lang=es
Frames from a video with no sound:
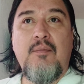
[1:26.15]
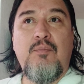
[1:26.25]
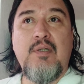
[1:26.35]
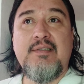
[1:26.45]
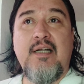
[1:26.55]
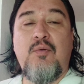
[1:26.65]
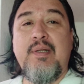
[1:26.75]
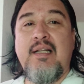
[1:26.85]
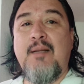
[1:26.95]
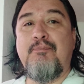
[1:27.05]
pues que
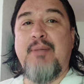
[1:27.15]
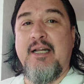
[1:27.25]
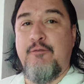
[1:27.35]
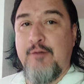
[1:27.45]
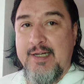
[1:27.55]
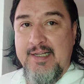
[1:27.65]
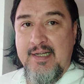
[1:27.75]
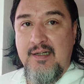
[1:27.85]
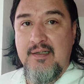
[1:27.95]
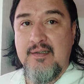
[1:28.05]
cuiden la
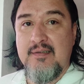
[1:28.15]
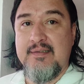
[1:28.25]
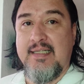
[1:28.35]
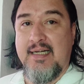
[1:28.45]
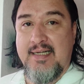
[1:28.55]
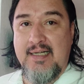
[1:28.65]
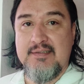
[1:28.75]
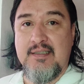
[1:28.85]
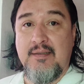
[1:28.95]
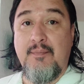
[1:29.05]
periferia de la
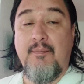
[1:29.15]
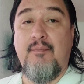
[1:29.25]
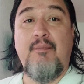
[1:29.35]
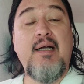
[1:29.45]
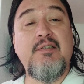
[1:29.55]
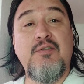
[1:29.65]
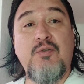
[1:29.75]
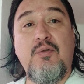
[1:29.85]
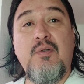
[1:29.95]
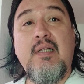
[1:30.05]
casa, más
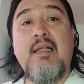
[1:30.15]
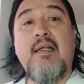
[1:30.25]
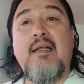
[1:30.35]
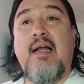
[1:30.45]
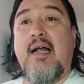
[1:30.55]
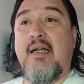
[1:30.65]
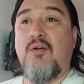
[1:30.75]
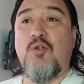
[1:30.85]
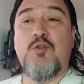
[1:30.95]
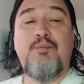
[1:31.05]
no a
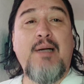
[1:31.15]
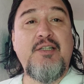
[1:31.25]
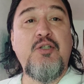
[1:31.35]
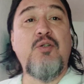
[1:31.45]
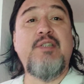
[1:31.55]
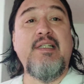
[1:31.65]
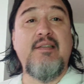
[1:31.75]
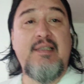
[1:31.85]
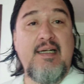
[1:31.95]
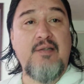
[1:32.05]
los patios
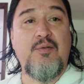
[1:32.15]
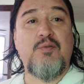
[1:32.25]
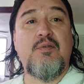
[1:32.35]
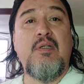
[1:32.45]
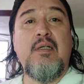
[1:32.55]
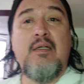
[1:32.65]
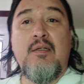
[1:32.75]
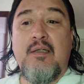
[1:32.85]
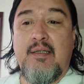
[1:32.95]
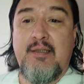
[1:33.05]
internos.
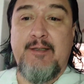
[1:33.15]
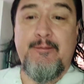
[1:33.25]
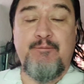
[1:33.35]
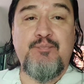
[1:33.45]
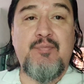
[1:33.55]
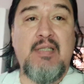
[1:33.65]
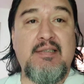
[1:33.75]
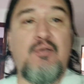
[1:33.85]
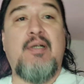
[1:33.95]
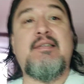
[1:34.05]
Em, les
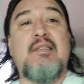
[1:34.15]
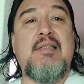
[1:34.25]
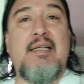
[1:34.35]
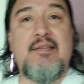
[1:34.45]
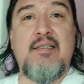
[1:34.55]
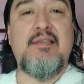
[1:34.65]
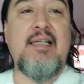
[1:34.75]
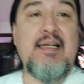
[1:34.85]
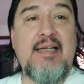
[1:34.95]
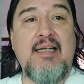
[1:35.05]
digo, esta es la
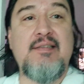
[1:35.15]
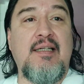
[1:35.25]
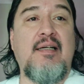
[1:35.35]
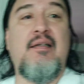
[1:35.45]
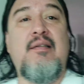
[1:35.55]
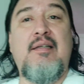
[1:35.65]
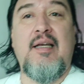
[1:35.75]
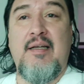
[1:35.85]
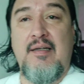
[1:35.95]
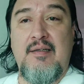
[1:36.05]
tercera casa
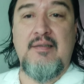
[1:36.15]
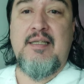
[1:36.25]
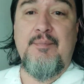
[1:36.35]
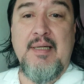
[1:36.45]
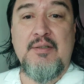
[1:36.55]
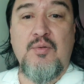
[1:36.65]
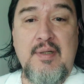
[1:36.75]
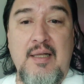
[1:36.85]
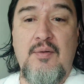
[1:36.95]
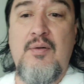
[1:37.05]
que, que me ha
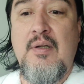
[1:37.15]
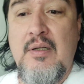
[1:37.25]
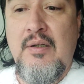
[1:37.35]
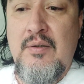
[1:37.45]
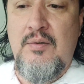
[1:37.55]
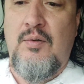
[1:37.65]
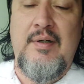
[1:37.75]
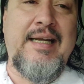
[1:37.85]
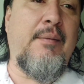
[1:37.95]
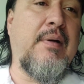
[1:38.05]
tocado
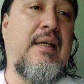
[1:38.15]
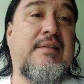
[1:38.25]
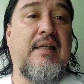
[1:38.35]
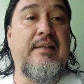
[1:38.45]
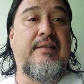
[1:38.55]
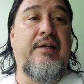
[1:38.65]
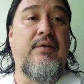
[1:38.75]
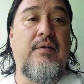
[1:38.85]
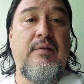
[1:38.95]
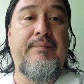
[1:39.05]
con cámaras al interior.